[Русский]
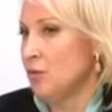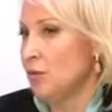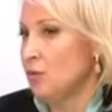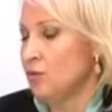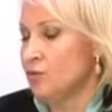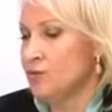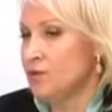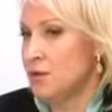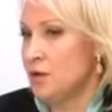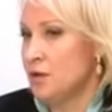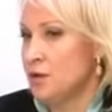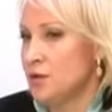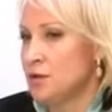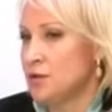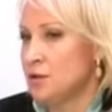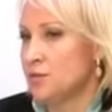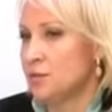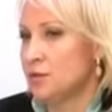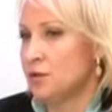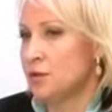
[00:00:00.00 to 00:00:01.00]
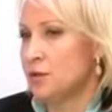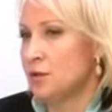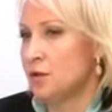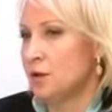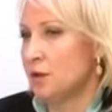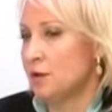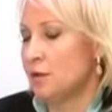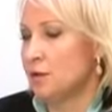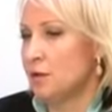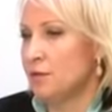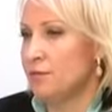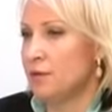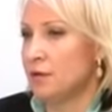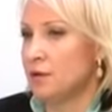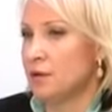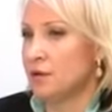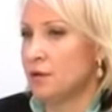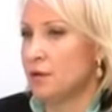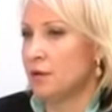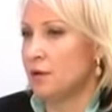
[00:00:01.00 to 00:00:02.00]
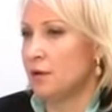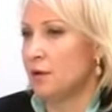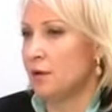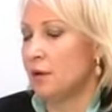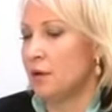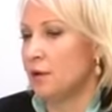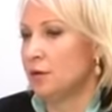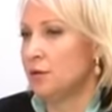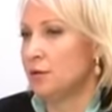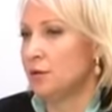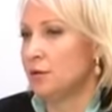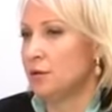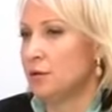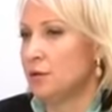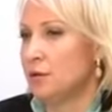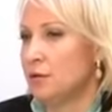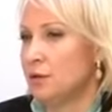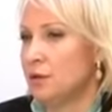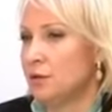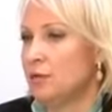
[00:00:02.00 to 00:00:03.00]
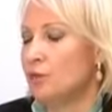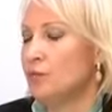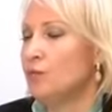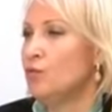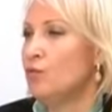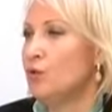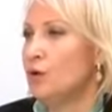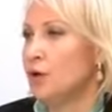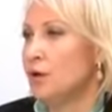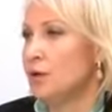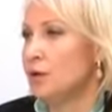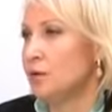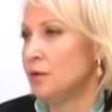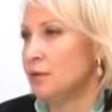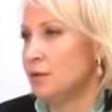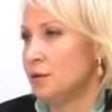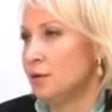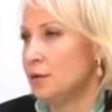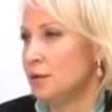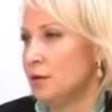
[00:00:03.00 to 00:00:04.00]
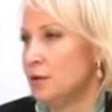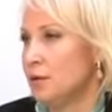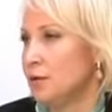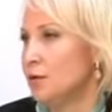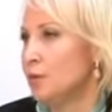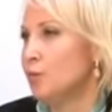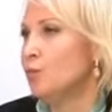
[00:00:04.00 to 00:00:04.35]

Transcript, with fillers: Ну, в среднем это, наверное, от э, двух лет э, и